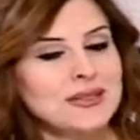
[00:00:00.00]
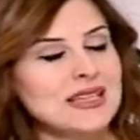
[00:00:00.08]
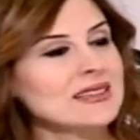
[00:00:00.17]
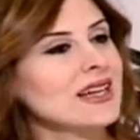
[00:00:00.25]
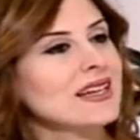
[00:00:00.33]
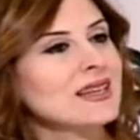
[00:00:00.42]

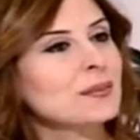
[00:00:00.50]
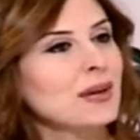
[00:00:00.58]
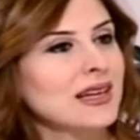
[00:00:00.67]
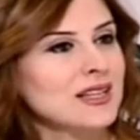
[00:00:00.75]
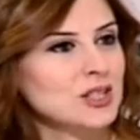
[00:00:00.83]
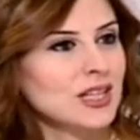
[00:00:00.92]
بس انا ليه
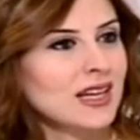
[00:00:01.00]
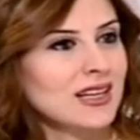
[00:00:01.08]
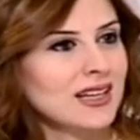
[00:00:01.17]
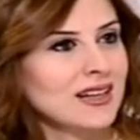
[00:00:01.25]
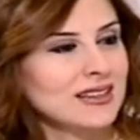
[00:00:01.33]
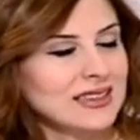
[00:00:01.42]
بلشت
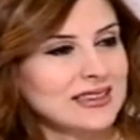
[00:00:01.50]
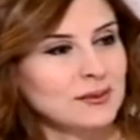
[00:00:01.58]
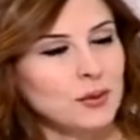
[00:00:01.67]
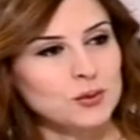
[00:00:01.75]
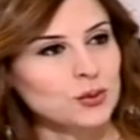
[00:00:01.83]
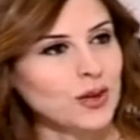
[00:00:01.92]
هلا
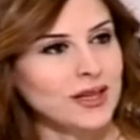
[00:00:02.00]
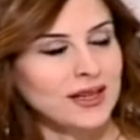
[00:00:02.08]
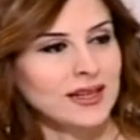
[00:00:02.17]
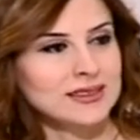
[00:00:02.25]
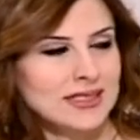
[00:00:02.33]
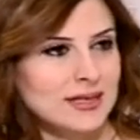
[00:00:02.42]
يعني موضوعي
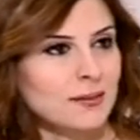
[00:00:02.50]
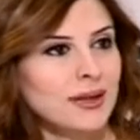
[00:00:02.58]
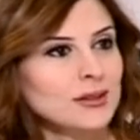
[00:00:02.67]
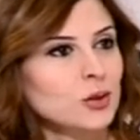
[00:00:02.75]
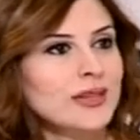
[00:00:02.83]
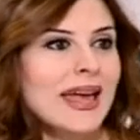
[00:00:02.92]
انا
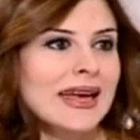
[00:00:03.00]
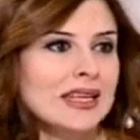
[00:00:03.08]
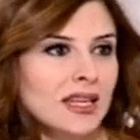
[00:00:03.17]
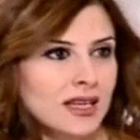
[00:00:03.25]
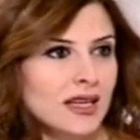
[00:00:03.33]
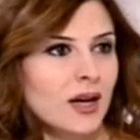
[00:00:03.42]
سميته
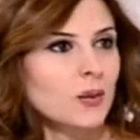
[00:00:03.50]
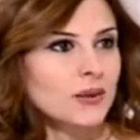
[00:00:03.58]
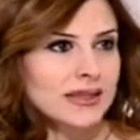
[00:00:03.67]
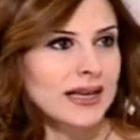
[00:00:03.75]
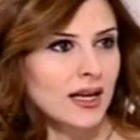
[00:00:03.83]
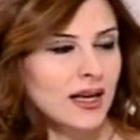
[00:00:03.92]
ناجينج او
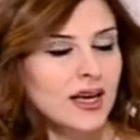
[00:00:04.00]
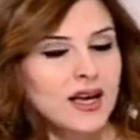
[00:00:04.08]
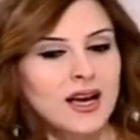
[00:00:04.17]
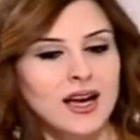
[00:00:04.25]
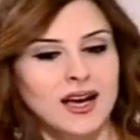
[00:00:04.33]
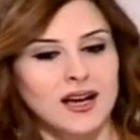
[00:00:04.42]
النق
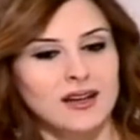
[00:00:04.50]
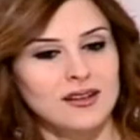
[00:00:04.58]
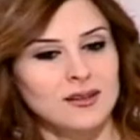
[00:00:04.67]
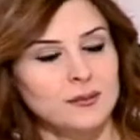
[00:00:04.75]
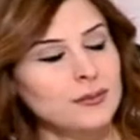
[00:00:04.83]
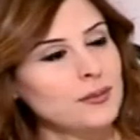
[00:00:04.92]

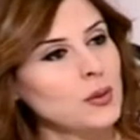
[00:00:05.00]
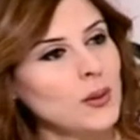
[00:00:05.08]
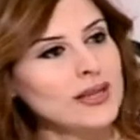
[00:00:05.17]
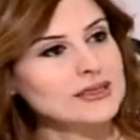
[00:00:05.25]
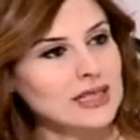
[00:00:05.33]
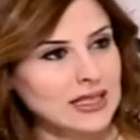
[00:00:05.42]

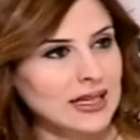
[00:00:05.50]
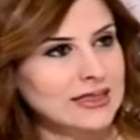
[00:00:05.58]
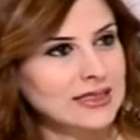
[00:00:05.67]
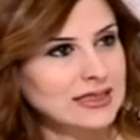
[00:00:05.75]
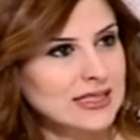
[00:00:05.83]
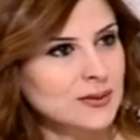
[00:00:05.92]
بالوقت يلي
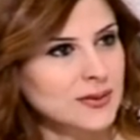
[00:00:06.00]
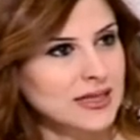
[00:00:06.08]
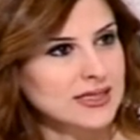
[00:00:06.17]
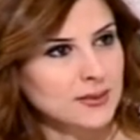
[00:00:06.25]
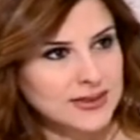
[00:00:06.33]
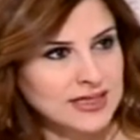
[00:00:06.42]
هيدي
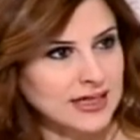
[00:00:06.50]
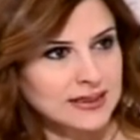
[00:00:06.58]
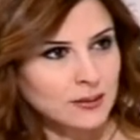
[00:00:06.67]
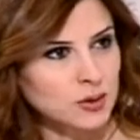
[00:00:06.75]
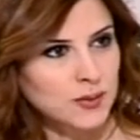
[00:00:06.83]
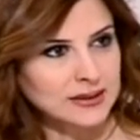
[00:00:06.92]
التسميه اذا بدك
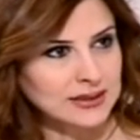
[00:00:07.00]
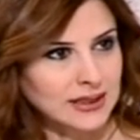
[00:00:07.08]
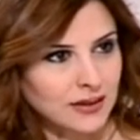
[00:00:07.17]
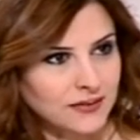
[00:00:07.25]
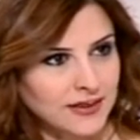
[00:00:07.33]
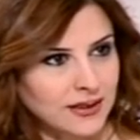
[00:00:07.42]
انا مش
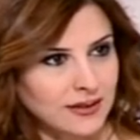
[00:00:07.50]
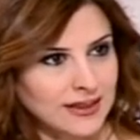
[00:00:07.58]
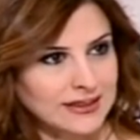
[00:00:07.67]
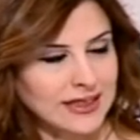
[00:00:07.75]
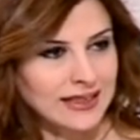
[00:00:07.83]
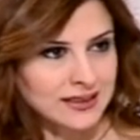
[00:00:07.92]
مقتنعه فيها
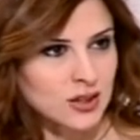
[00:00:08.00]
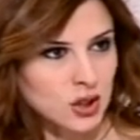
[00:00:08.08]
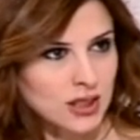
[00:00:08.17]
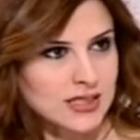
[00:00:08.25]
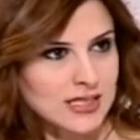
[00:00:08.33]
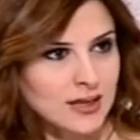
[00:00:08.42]
يعني انا إيه.
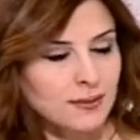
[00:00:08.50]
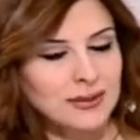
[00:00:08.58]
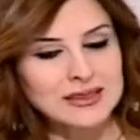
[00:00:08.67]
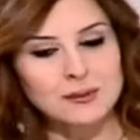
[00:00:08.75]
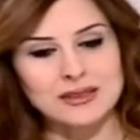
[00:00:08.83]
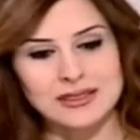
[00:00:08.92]
شخصيا
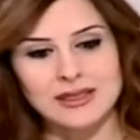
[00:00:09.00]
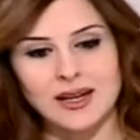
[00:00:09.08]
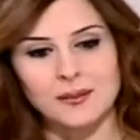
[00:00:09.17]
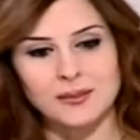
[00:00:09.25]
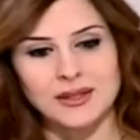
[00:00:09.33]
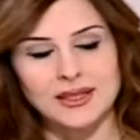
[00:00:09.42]
ما
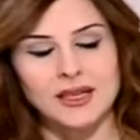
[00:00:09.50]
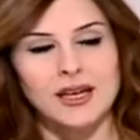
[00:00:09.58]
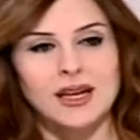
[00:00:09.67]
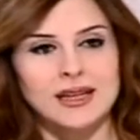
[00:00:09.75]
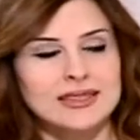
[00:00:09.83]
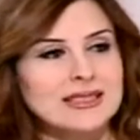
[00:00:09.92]
مقتنعه
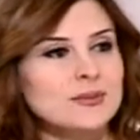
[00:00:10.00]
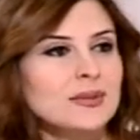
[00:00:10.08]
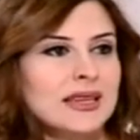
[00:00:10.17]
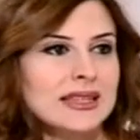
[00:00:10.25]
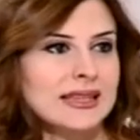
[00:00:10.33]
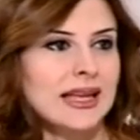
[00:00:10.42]

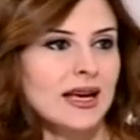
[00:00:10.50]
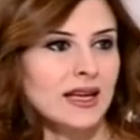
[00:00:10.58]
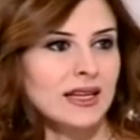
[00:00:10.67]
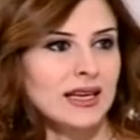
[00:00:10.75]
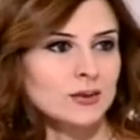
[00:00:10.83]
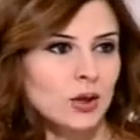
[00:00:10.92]
بتسميه نق
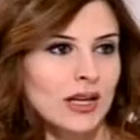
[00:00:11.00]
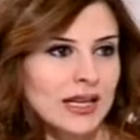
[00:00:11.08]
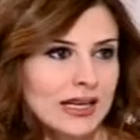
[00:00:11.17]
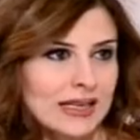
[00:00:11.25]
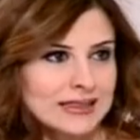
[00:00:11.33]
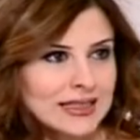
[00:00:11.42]
لانه
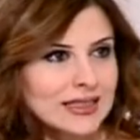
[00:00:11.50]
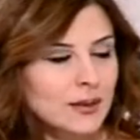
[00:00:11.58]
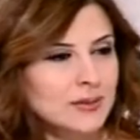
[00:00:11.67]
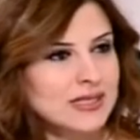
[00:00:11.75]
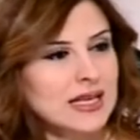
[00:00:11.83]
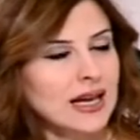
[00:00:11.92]
هلا رح
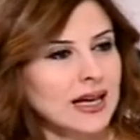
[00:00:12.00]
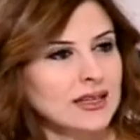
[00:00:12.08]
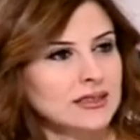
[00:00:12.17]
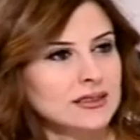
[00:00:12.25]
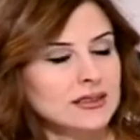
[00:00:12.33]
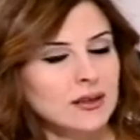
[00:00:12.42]
نحكي بسياق
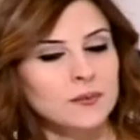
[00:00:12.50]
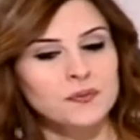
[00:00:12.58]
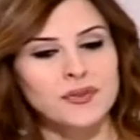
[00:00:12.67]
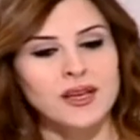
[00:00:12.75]
حلقتنا